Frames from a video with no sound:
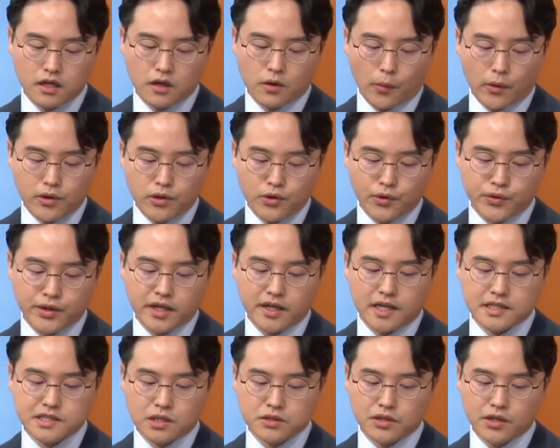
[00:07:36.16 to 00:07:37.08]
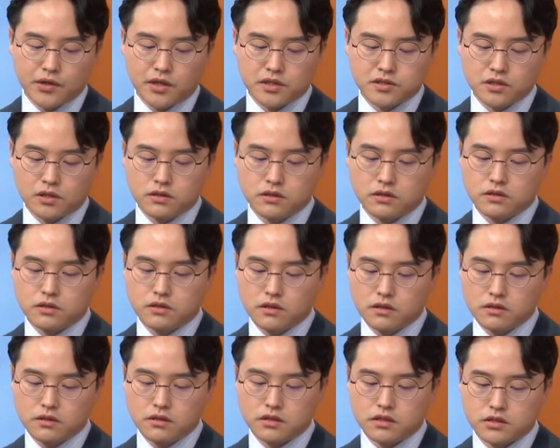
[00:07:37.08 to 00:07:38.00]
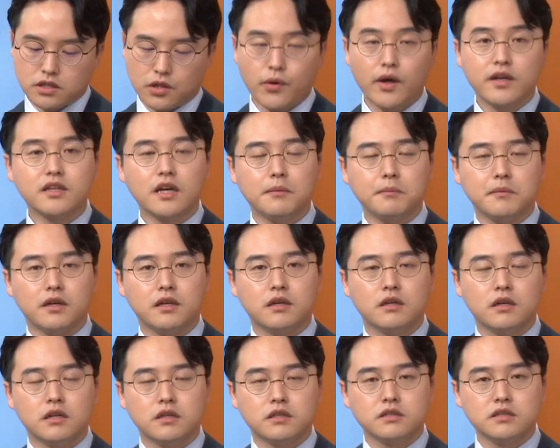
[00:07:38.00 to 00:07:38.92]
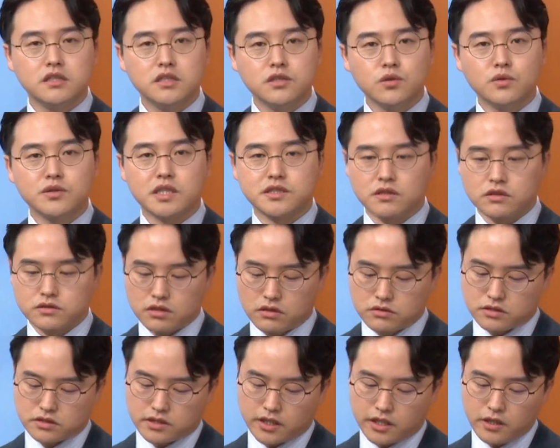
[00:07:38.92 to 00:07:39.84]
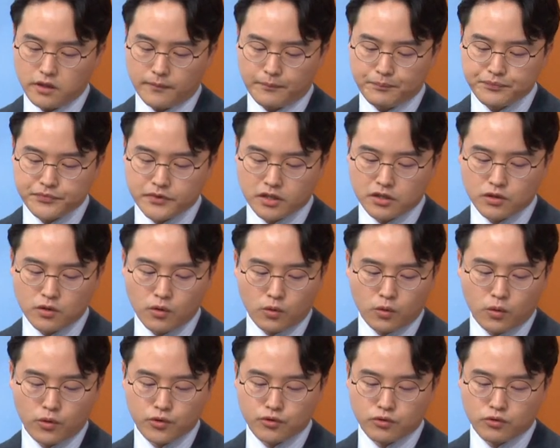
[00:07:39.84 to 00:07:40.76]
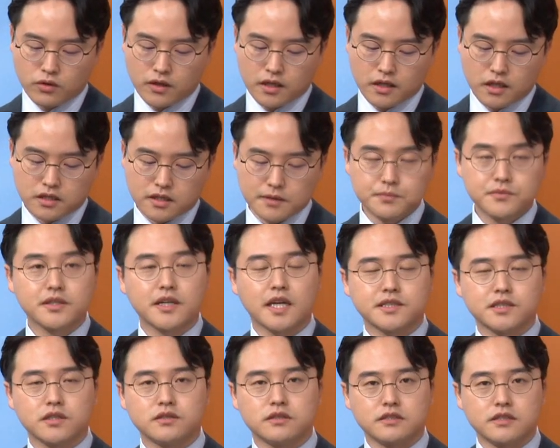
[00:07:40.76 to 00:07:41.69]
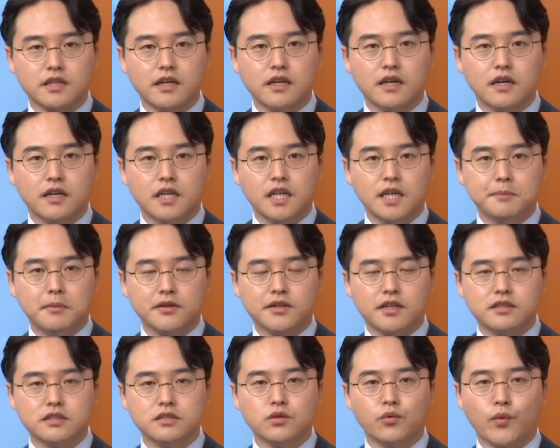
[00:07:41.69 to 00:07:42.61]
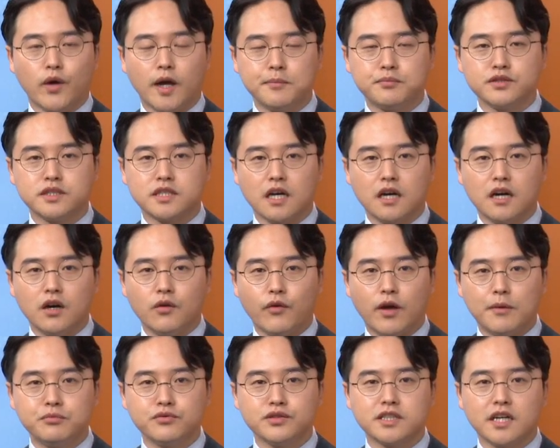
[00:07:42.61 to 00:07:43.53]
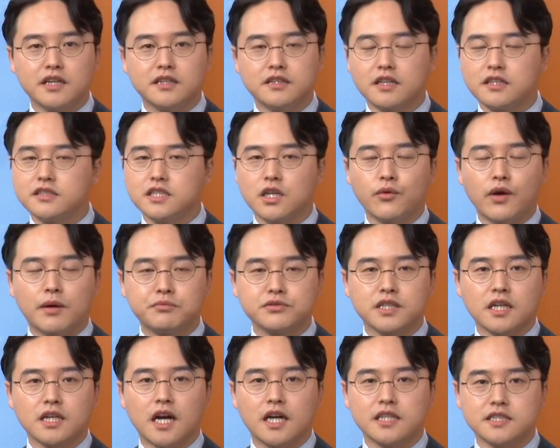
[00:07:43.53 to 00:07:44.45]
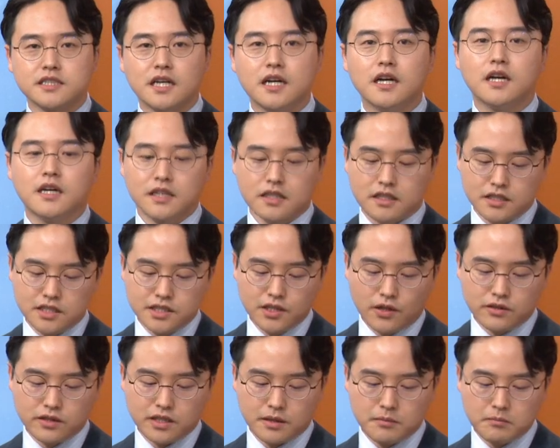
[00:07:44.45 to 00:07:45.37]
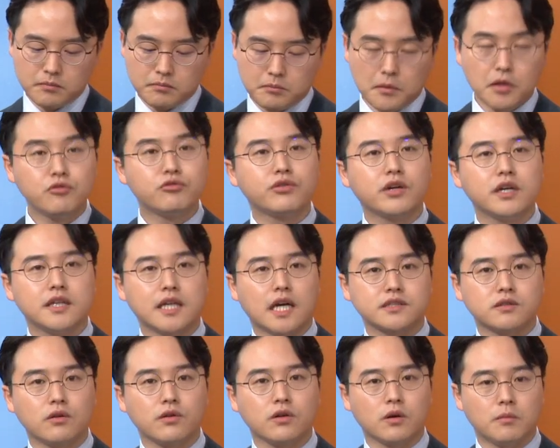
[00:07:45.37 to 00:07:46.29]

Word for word: 월요일에 예정되어 있었던 이제 회담이 취소됐었는데요. 그러고 유가가 급등했었는데 이번에는 외부자인데 그냥 외부자가 아니라 큰형님 미국이 나선